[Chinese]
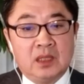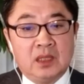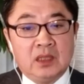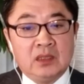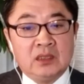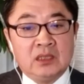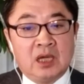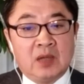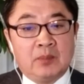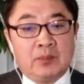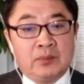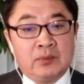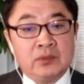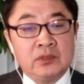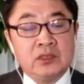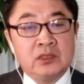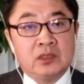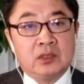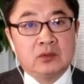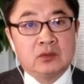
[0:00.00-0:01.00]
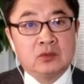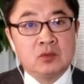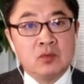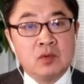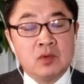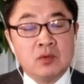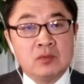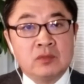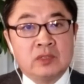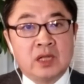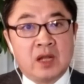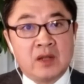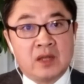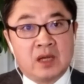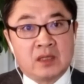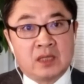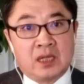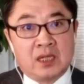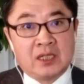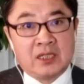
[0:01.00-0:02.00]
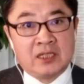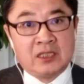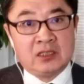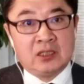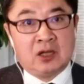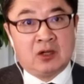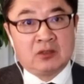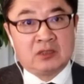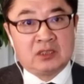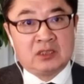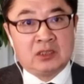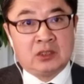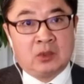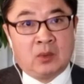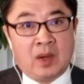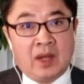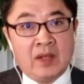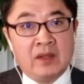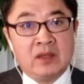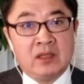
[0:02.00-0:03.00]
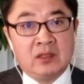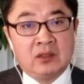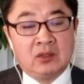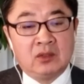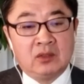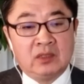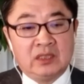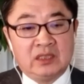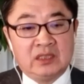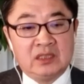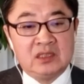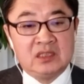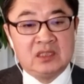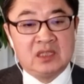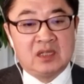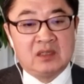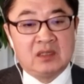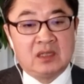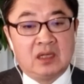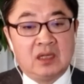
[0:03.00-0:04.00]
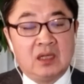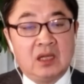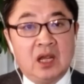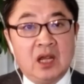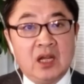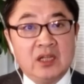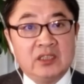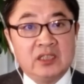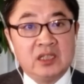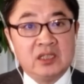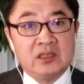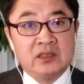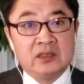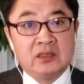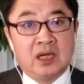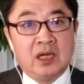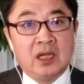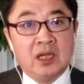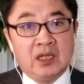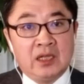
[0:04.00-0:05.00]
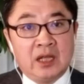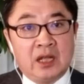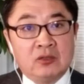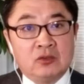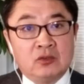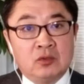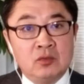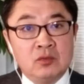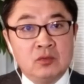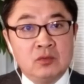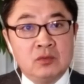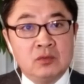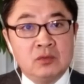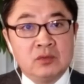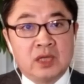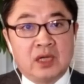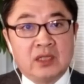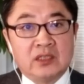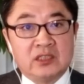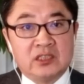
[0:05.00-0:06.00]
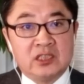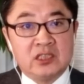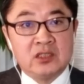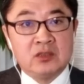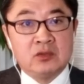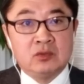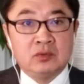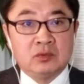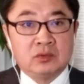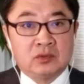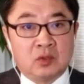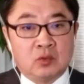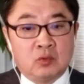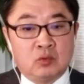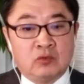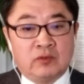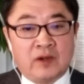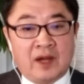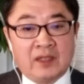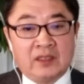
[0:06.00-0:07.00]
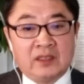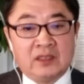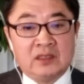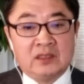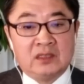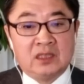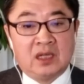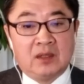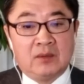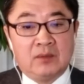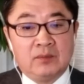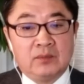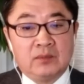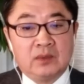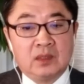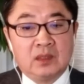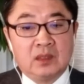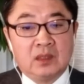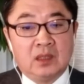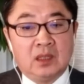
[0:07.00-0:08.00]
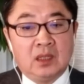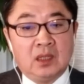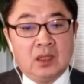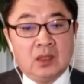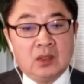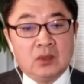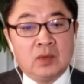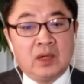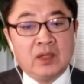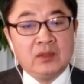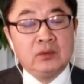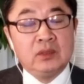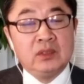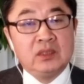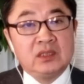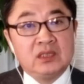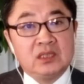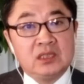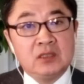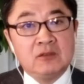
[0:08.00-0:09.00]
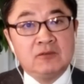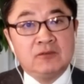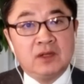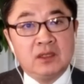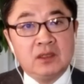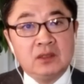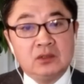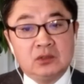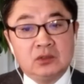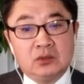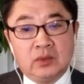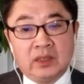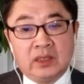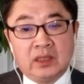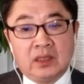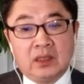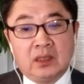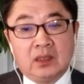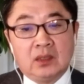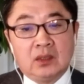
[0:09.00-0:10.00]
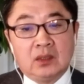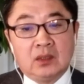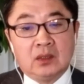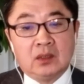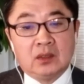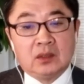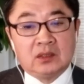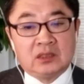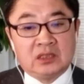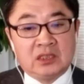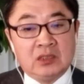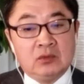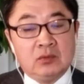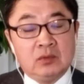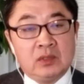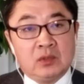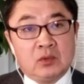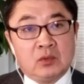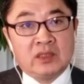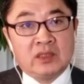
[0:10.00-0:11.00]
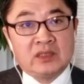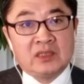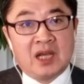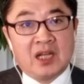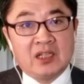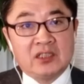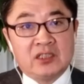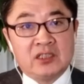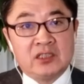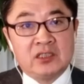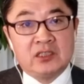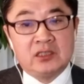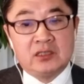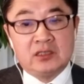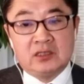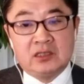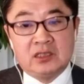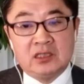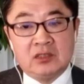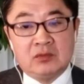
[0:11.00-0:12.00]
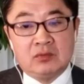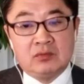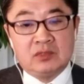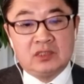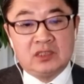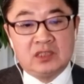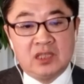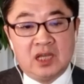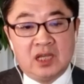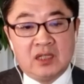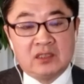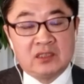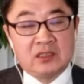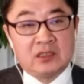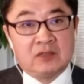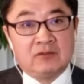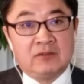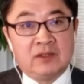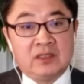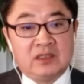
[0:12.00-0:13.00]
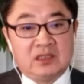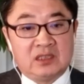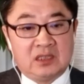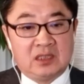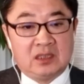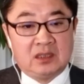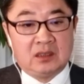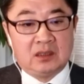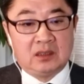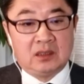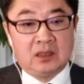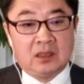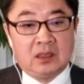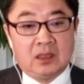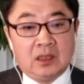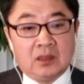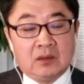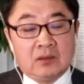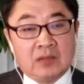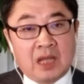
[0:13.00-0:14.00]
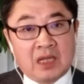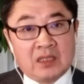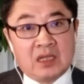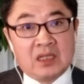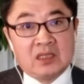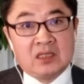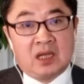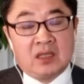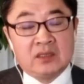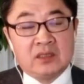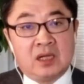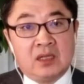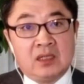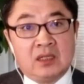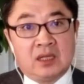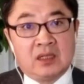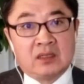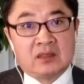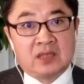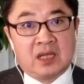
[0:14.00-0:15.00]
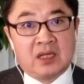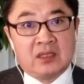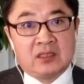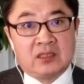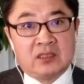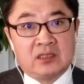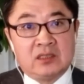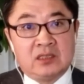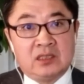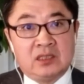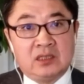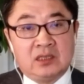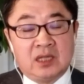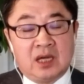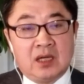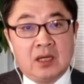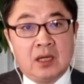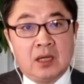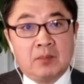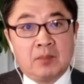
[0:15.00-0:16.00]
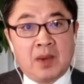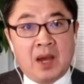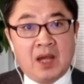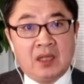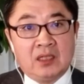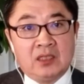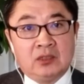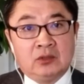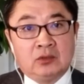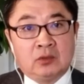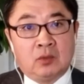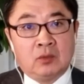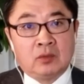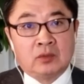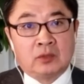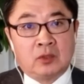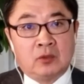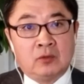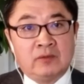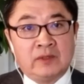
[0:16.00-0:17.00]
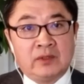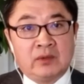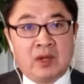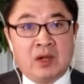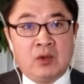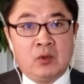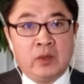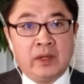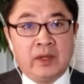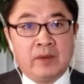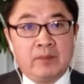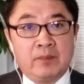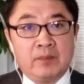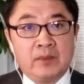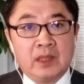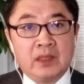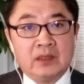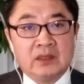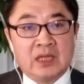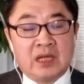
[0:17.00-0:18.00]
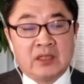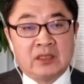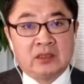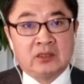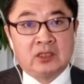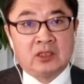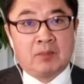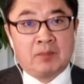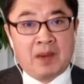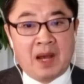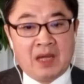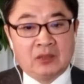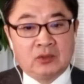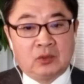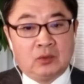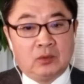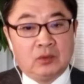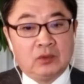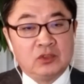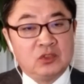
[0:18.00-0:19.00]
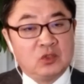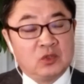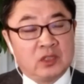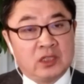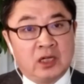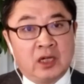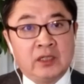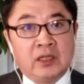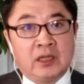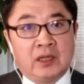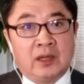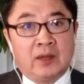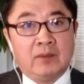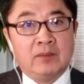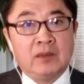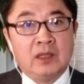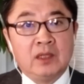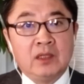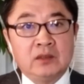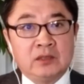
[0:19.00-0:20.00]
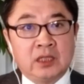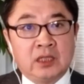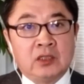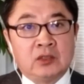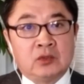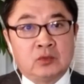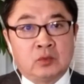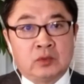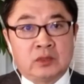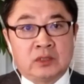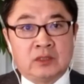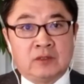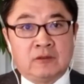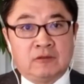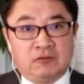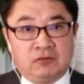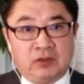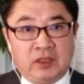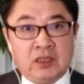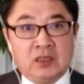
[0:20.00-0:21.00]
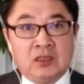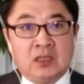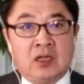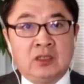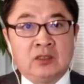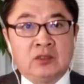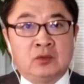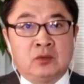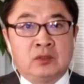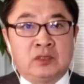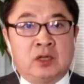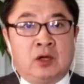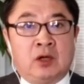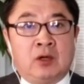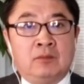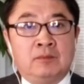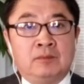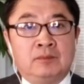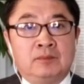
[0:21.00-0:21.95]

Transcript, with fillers: 也不是中国共产党的领导集团能够理解的，甚至呢，连中共的智库都无法理解。关于西方对敌对家实施技术限制的问题，大家想想冷战时期的巴黎统筹委员会，简称叫八统就可以了。这个组织非常有效。